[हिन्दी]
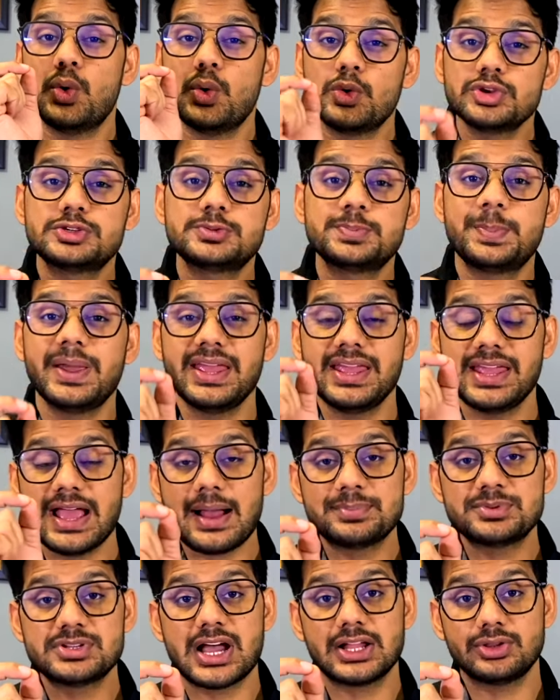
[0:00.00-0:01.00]
उस पर ही
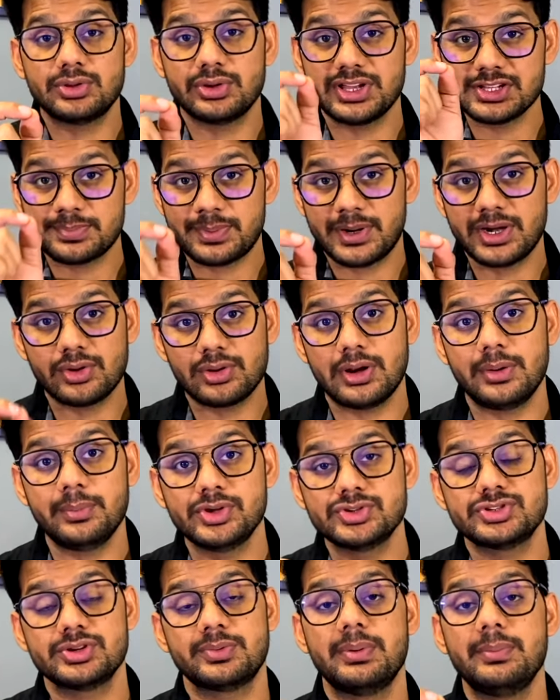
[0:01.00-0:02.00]
आप चाहते हो कि इस पर्टिकुलर
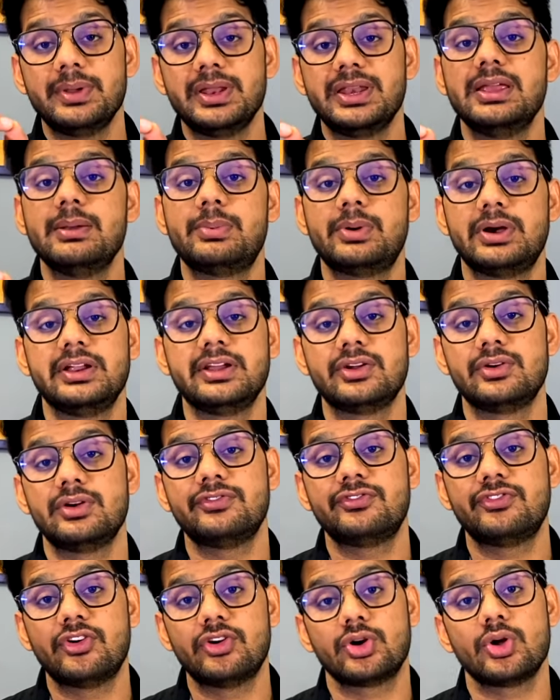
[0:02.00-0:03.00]
म्यूजिक पे मेरी ये पर्टिकुलर
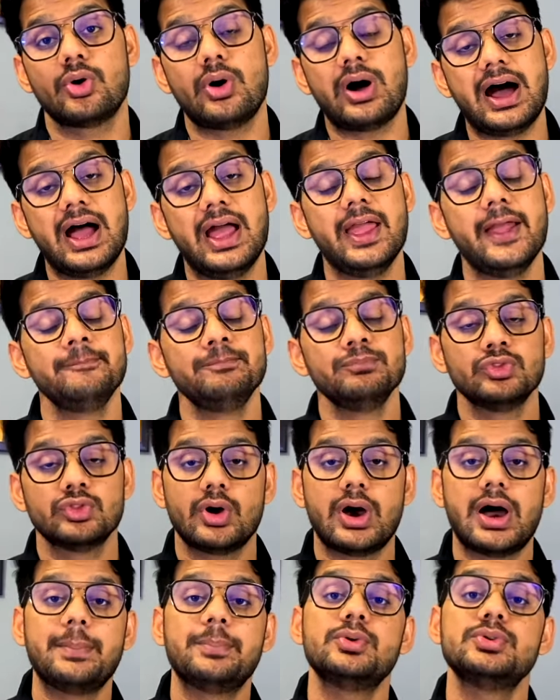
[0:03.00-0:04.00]
फोटो आए तो
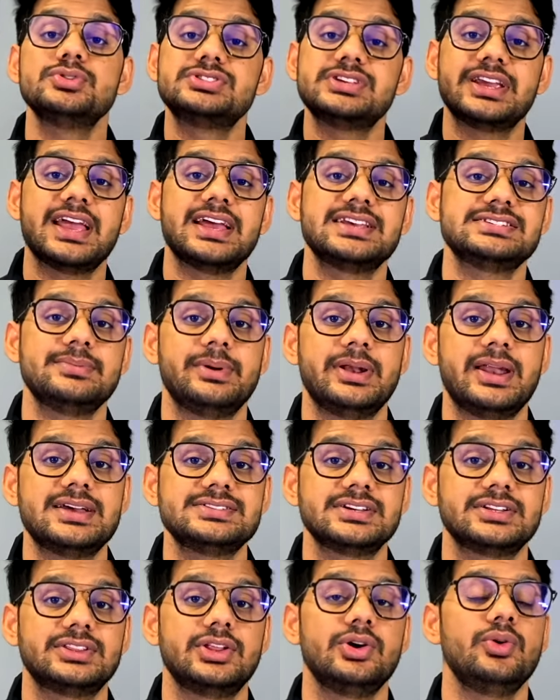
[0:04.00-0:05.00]
आप उसे कैसे बना
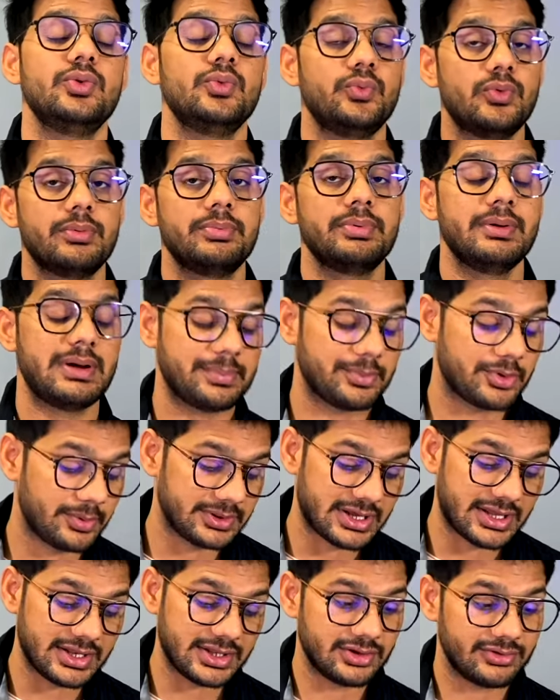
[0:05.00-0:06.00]
सकते हो वो भी मैं आपको
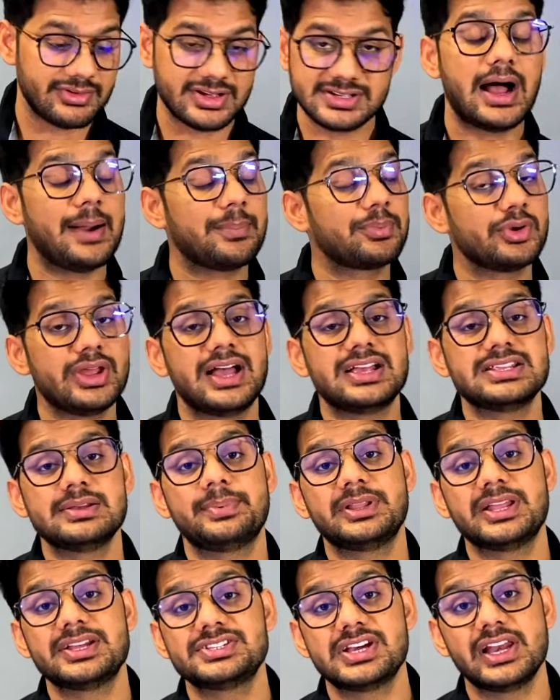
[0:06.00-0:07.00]
बता देता हूँ वैसे आपको यहाँ से
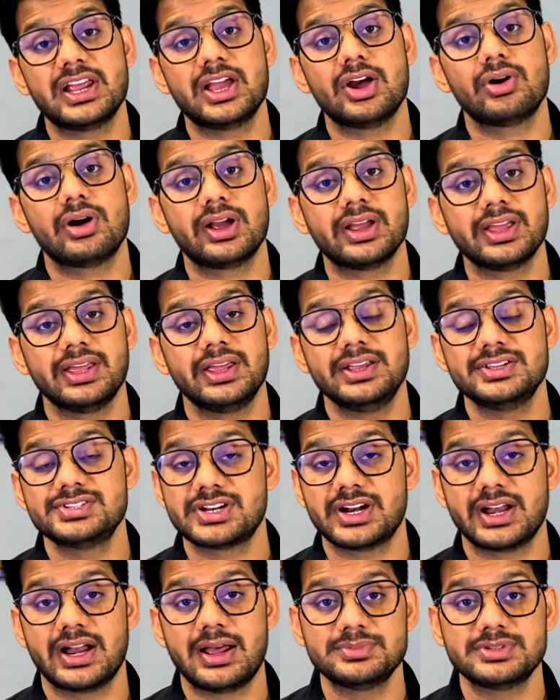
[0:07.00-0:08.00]
पता चल गया होगा कि
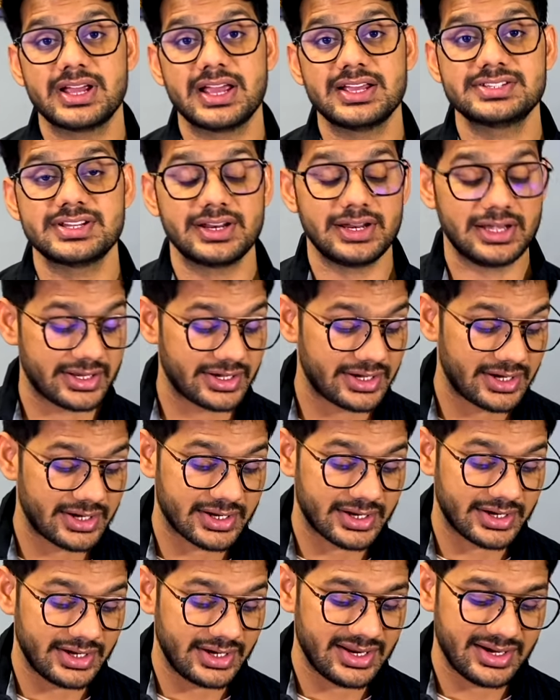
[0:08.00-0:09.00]
इंस्टाग्राम से कैसे रील क्रिएट
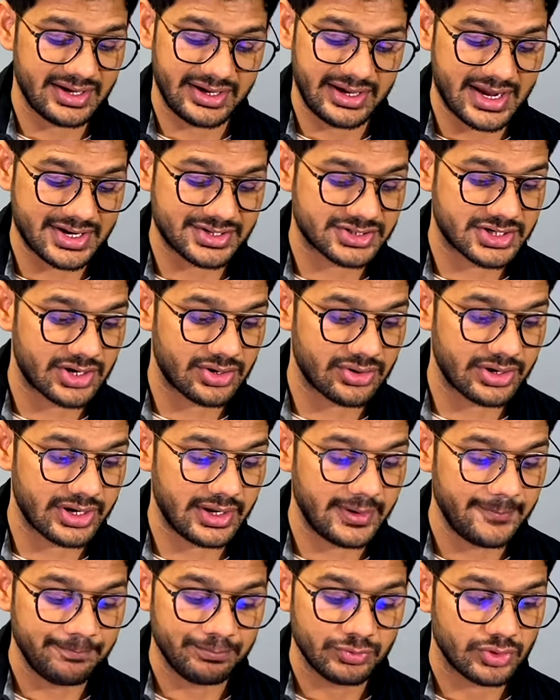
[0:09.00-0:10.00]
करनी है नेक्स्ट करोगे
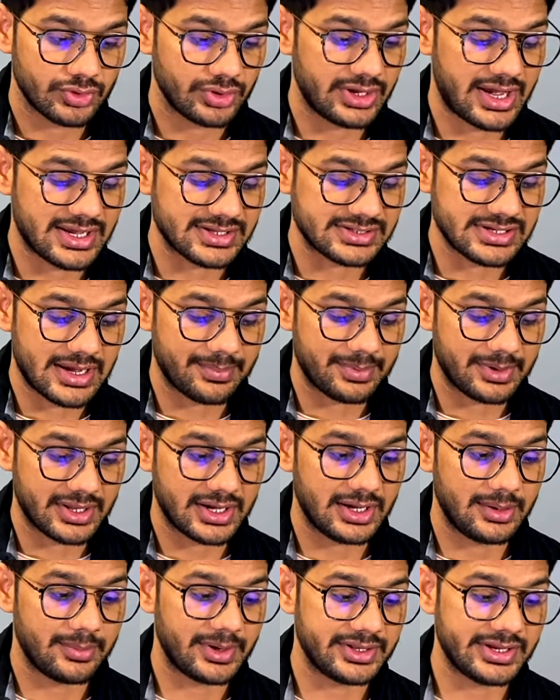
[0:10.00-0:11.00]
तो यहाँ से आपकी
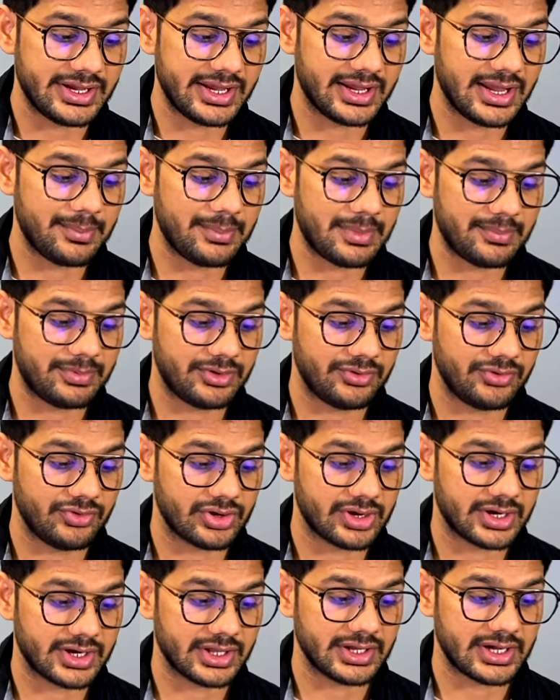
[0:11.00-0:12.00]
रील बन जाएगी मैं प्रीव्यू
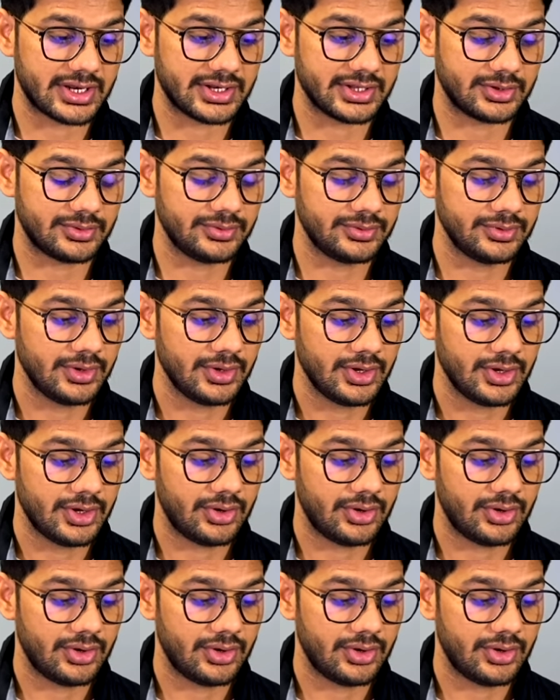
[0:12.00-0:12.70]
करके दिखा देता हूँ